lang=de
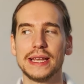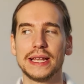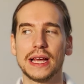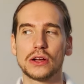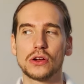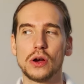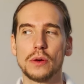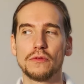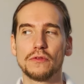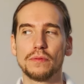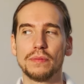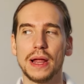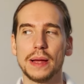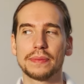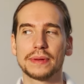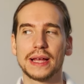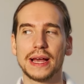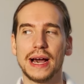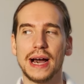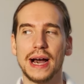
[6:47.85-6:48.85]
Der Kopf
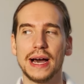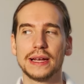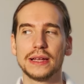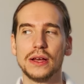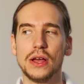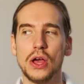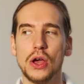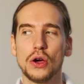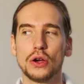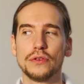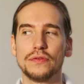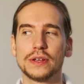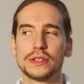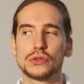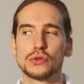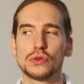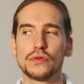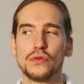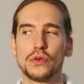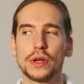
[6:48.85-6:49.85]
bleibt gerade und ich
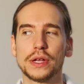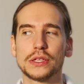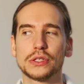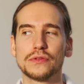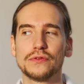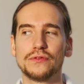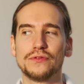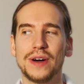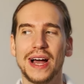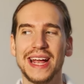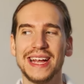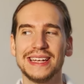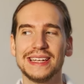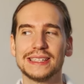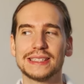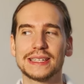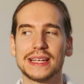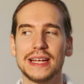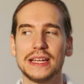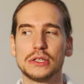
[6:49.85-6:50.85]
versuche wirklich, soweit
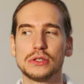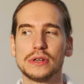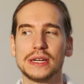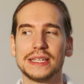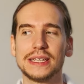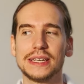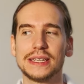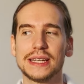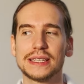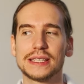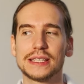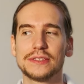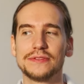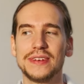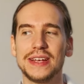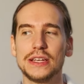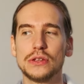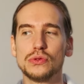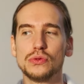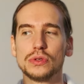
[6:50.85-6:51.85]
es geht, so richtig, dass es
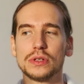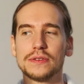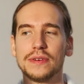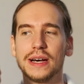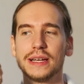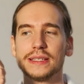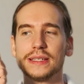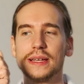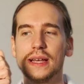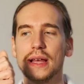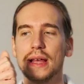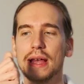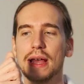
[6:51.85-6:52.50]
weh tut, quasi